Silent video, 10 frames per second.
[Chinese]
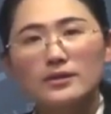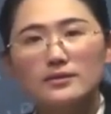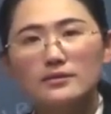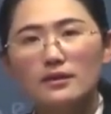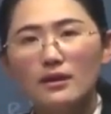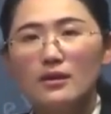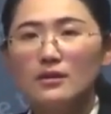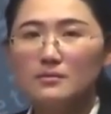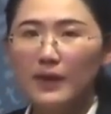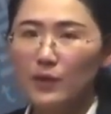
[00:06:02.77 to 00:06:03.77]
儿。啊，
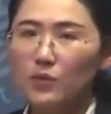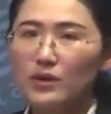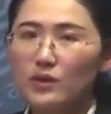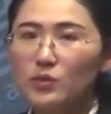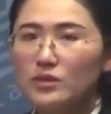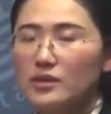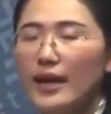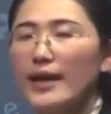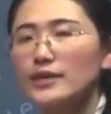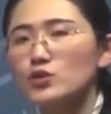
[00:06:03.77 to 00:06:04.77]
拔罐或者是
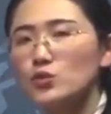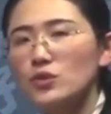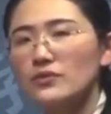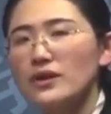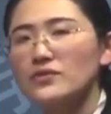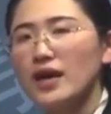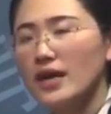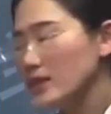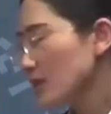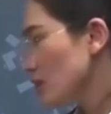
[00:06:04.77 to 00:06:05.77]
艾灸的方
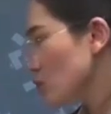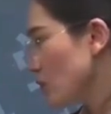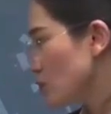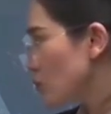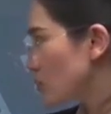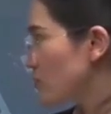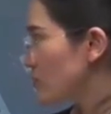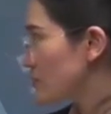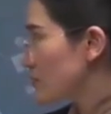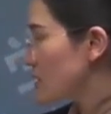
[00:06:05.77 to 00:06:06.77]
法，所以说
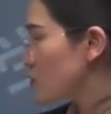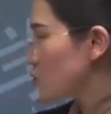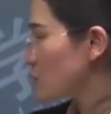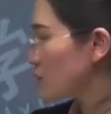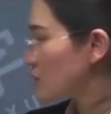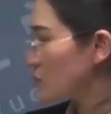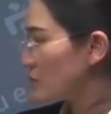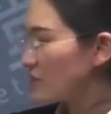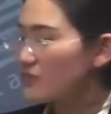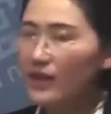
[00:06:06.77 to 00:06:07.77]
刺激天枢穴的这种
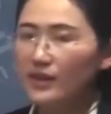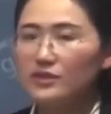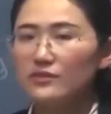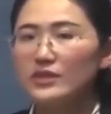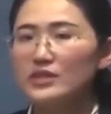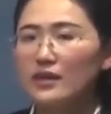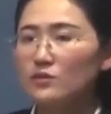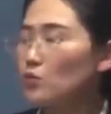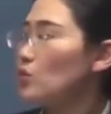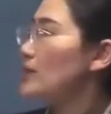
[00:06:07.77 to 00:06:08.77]
方法还是非
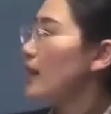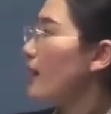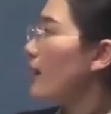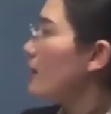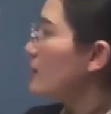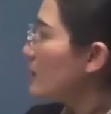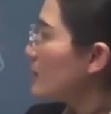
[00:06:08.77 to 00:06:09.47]
常多的啊。